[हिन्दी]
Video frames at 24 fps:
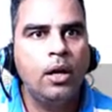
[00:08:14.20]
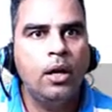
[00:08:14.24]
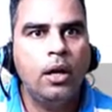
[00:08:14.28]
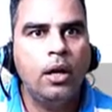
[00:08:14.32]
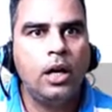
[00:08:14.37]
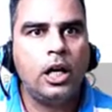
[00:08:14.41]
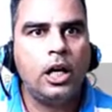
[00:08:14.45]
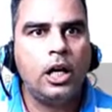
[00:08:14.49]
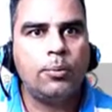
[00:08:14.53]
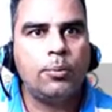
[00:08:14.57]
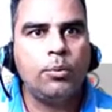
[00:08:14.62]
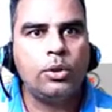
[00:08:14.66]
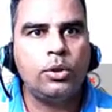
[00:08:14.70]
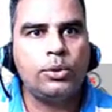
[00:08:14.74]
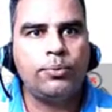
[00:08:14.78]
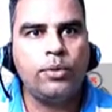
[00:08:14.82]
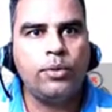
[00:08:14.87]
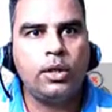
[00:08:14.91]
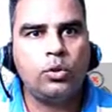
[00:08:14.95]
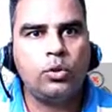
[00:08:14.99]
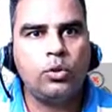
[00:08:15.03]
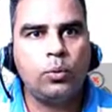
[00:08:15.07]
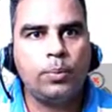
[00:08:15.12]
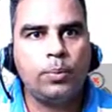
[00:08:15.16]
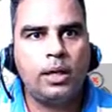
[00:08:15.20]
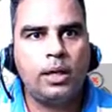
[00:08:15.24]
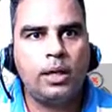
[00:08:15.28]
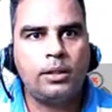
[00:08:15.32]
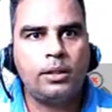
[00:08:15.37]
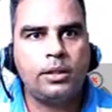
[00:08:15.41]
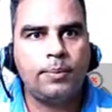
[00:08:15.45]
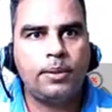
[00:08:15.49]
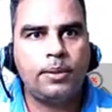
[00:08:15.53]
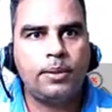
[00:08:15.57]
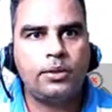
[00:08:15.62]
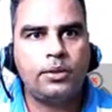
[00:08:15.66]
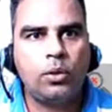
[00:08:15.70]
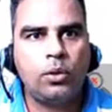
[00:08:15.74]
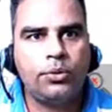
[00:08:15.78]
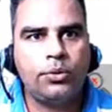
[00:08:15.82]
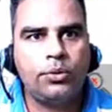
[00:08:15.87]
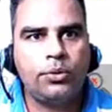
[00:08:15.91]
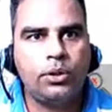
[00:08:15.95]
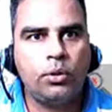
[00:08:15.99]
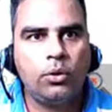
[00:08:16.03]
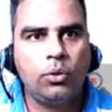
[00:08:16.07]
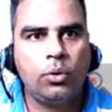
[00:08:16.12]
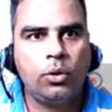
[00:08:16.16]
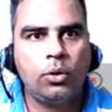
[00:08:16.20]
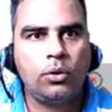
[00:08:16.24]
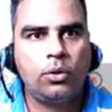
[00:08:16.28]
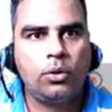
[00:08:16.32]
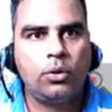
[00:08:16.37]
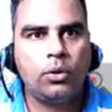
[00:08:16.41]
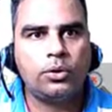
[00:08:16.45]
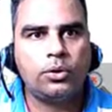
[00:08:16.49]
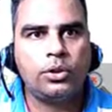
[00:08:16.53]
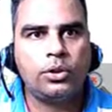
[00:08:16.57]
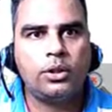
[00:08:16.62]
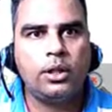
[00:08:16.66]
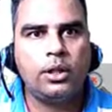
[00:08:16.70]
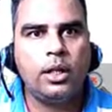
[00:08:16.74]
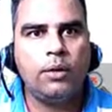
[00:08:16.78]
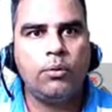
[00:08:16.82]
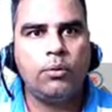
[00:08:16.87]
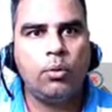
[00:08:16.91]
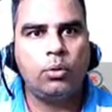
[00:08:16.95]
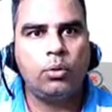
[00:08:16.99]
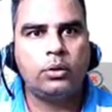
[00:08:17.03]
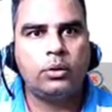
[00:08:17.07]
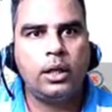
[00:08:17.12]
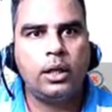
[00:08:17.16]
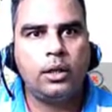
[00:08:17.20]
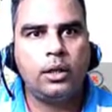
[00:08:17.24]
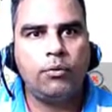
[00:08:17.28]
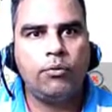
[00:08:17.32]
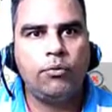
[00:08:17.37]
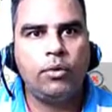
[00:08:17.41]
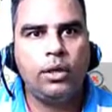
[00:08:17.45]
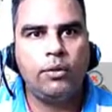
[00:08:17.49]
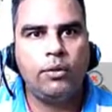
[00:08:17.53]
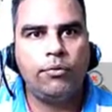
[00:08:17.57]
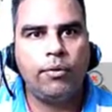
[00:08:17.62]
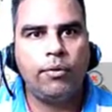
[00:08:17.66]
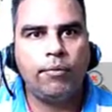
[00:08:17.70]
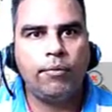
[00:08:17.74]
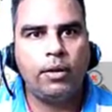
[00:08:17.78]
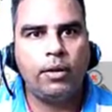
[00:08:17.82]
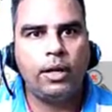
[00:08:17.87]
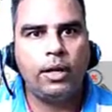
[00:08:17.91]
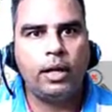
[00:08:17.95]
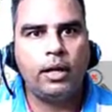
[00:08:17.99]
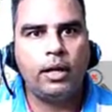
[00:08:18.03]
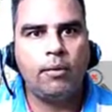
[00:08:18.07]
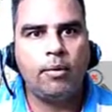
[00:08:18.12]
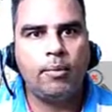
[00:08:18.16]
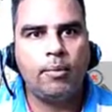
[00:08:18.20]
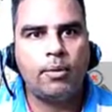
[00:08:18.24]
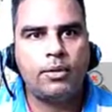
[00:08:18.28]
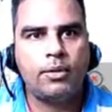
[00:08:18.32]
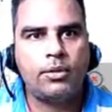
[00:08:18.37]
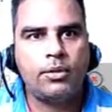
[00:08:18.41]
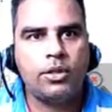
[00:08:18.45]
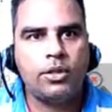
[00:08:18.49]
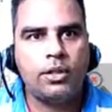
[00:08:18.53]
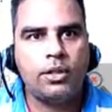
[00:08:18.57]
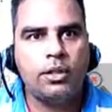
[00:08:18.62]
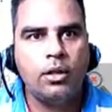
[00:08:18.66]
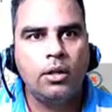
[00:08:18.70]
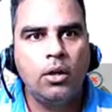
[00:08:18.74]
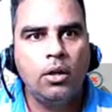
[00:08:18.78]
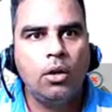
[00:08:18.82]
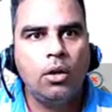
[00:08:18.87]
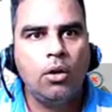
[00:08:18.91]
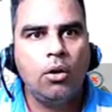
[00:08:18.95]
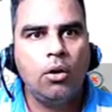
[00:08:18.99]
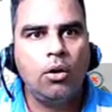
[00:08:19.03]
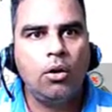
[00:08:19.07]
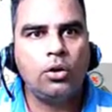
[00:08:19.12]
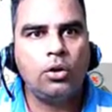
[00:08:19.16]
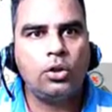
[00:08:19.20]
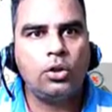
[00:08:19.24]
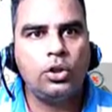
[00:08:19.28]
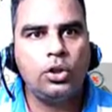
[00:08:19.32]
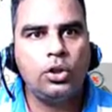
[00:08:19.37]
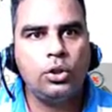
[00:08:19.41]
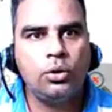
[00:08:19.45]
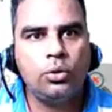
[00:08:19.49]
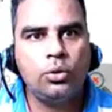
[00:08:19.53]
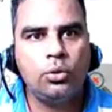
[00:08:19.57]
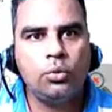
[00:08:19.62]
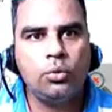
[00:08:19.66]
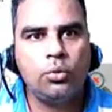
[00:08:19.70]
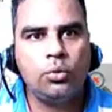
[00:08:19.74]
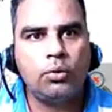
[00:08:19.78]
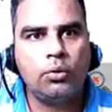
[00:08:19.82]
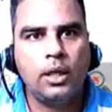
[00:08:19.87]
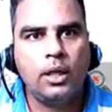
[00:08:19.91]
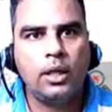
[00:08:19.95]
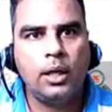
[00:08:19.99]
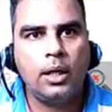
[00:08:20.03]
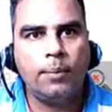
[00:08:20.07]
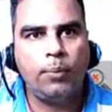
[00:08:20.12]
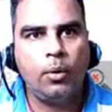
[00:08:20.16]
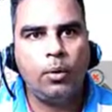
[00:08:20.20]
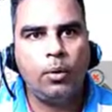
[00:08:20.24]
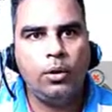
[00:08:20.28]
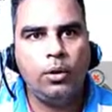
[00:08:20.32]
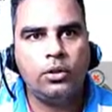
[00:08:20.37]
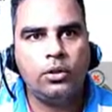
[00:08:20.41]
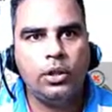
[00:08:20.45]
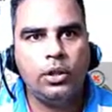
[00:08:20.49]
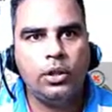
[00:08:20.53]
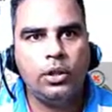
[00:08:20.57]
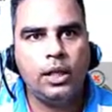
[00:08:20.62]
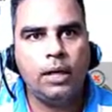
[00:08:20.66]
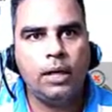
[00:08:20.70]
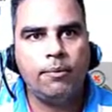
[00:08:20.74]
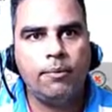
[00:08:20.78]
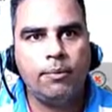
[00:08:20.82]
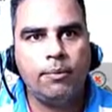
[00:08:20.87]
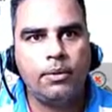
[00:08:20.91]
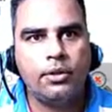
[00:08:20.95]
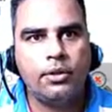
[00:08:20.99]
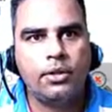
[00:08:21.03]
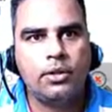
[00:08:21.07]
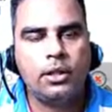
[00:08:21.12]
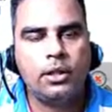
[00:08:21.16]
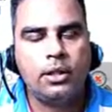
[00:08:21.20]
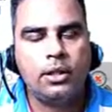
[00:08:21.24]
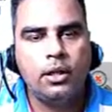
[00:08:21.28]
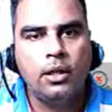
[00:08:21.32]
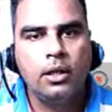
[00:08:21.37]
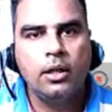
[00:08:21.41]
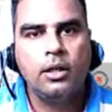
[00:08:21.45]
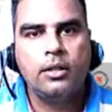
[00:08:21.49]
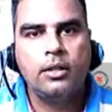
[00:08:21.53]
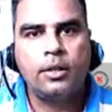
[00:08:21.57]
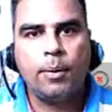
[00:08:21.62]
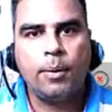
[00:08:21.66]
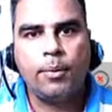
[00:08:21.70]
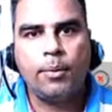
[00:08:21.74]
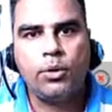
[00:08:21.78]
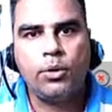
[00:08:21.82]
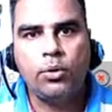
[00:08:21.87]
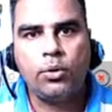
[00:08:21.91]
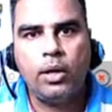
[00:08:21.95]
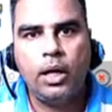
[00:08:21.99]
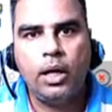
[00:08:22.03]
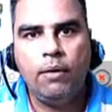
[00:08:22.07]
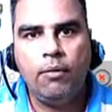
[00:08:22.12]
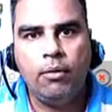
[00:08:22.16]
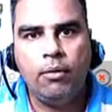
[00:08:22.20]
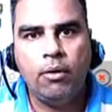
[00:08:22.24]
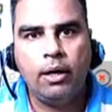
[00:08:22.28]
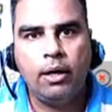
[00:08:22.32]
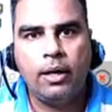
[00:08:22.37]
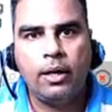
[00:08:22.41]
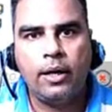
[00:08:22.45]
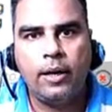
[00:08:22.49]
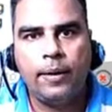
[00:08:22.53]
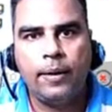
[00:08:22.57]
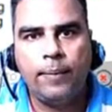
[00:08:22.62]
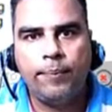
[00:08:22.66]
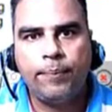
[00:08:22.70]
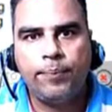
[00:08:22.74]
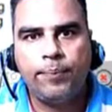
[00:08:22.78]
एटमोसफियर जो पार्शियल प्रेशर ऑफ ऑक्सीजन है वो होता है 159 फिफ्टी mm और सी को होता है 0.3 थ्री mm जबकि जो एल्विलाई है